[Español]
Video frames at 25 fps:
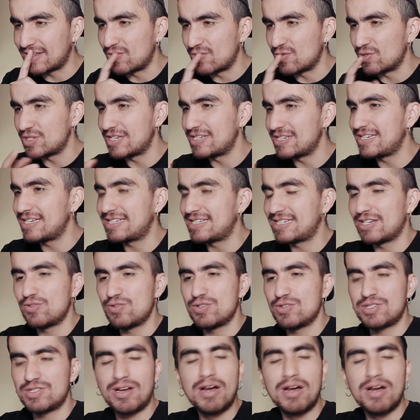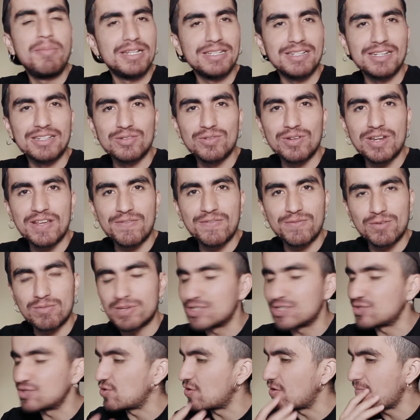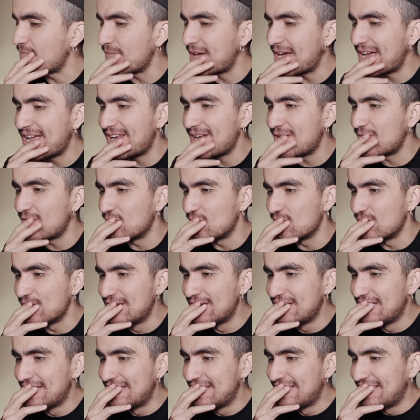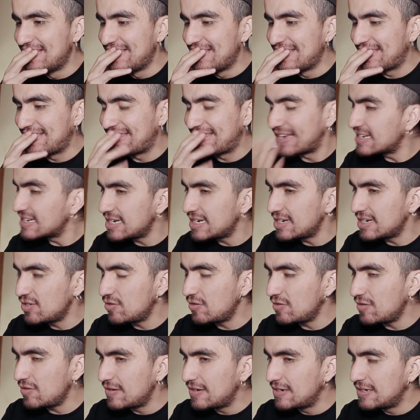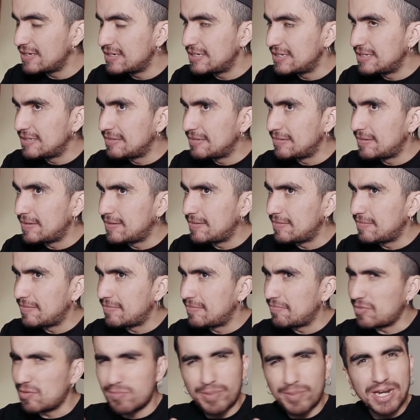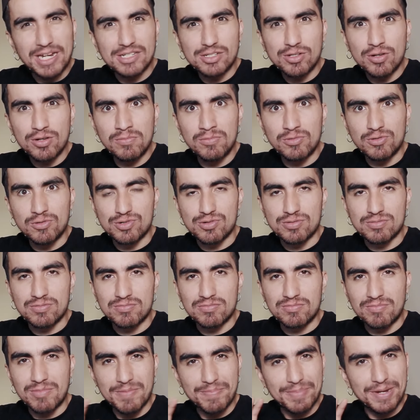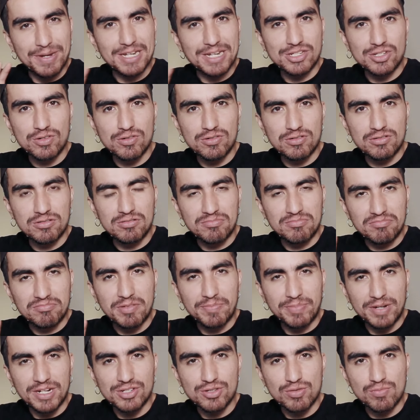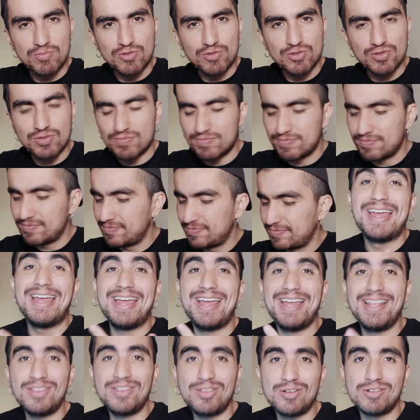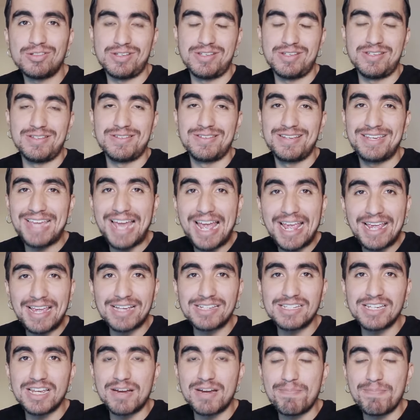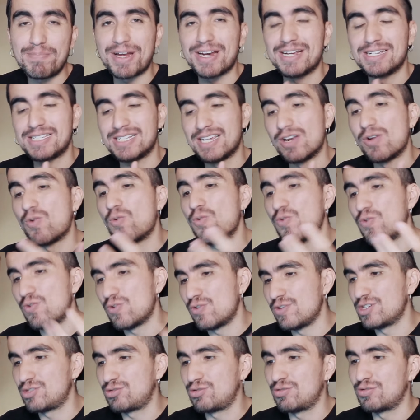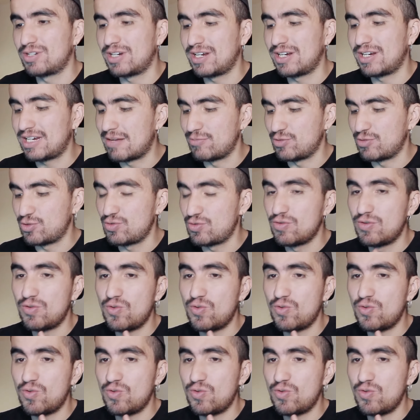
No sé si es que yo estaba mandando la información mal o qué sé yo. Pero me pareció mucho. Me pareció, me pareció mucho. Entonces, ¿qué hay que hacer para hacer uno de estos reclamos?